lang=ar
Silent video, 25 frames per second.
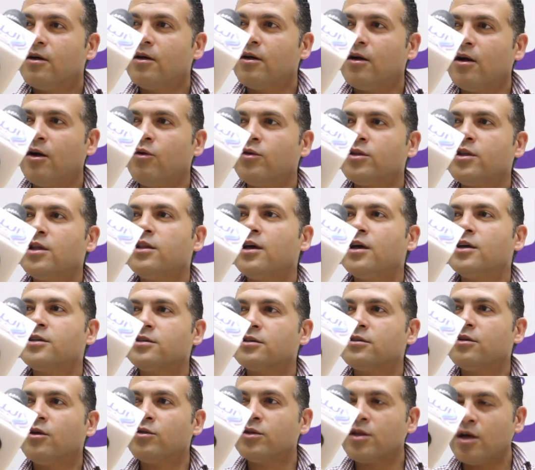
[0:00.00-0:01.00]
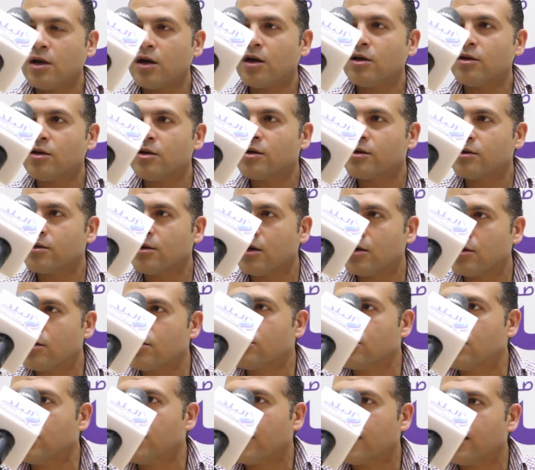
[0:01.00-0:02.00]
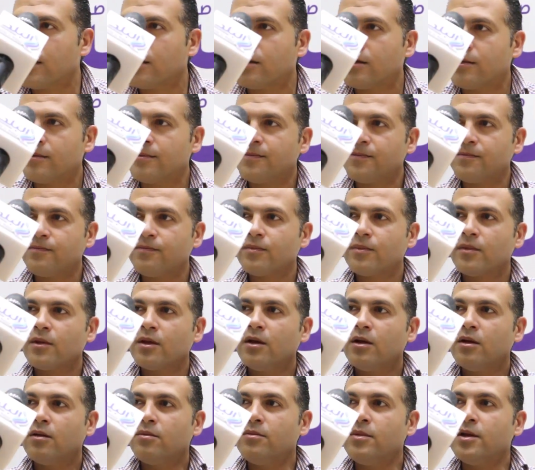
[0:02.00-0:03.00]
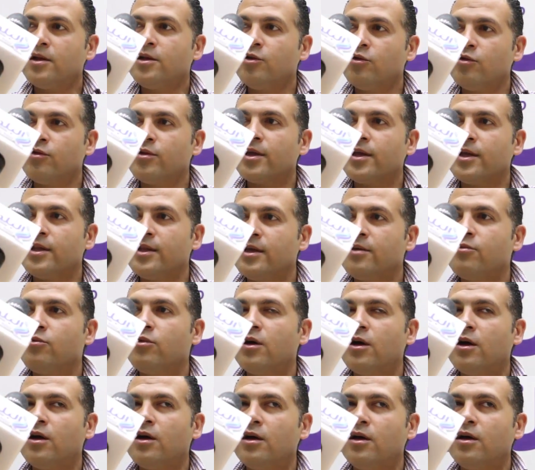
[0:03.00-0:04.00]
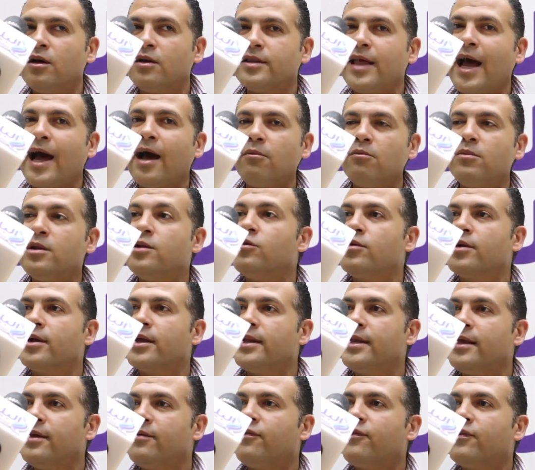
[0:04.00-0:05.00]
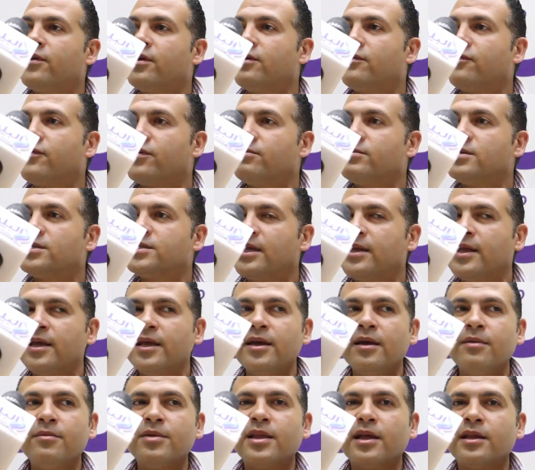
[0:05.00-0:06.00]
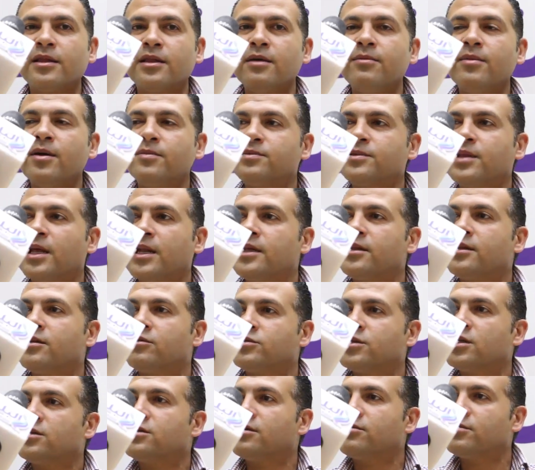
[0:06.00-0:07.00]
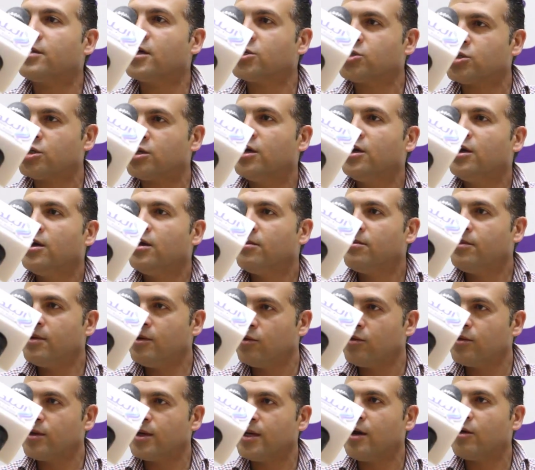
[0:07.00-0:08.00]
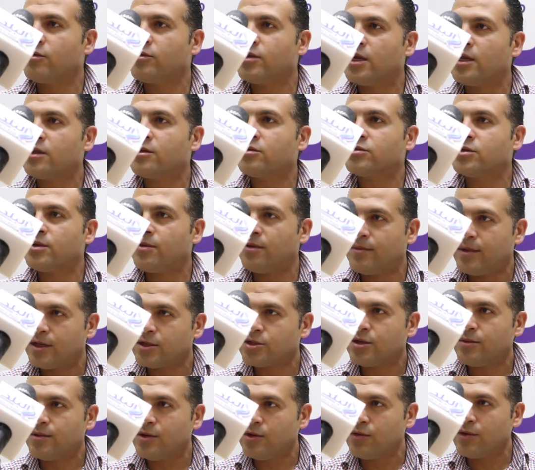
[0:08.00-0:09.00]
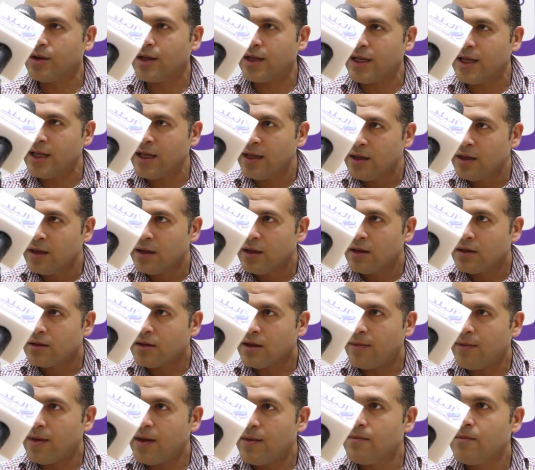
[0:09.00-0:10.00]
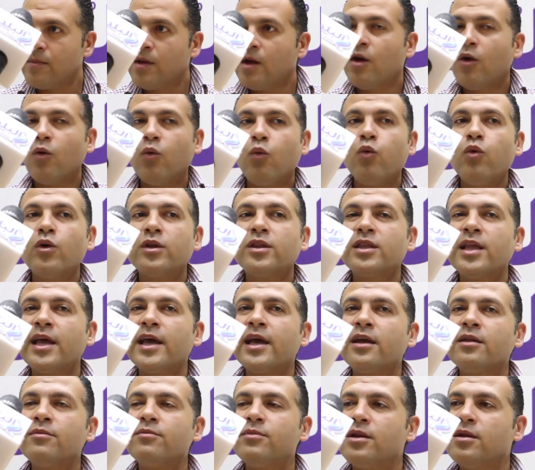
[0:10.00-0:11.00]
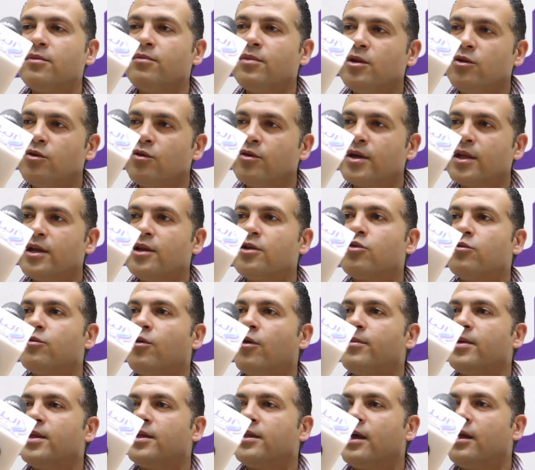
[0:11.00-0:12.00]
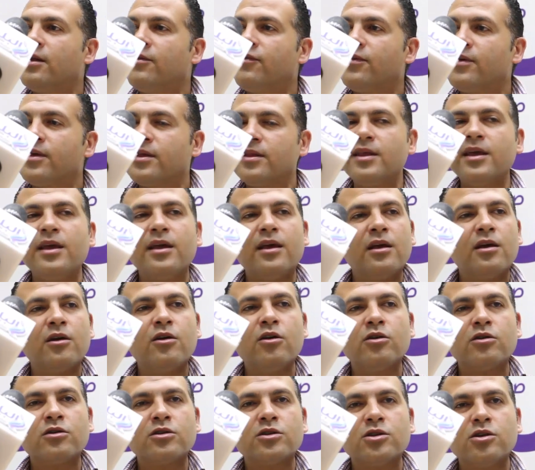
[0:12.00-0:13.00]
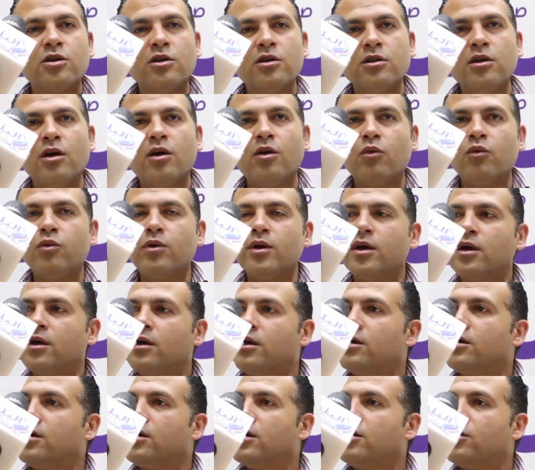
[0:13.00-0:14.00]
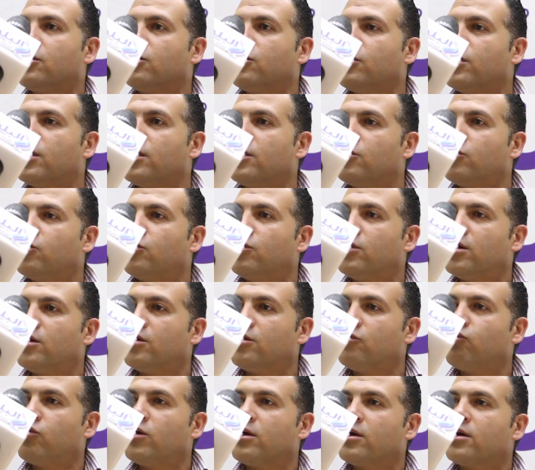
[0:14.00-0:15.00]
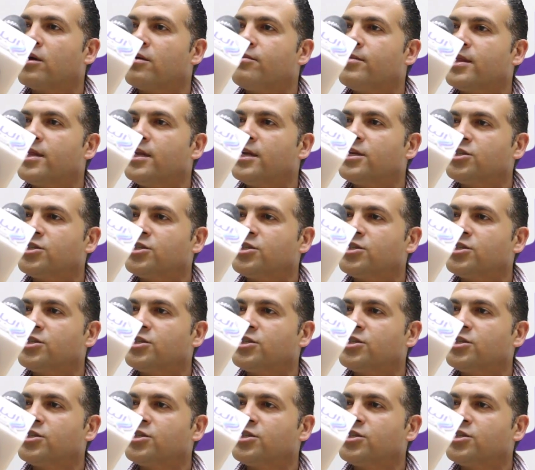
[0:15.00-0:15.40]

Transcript: هو ده اللي حصل هو ده القرار القرار طالع كده مليون جنيه آه، دع مليون جنيه في في ميزانيه متقدمه ب 3.6 مليون جنيه او 3.7 مليون جنيه تمام واتاخد من المليون جنيه 400 الف جنيه ايجار صاله آه، وايجار المدينه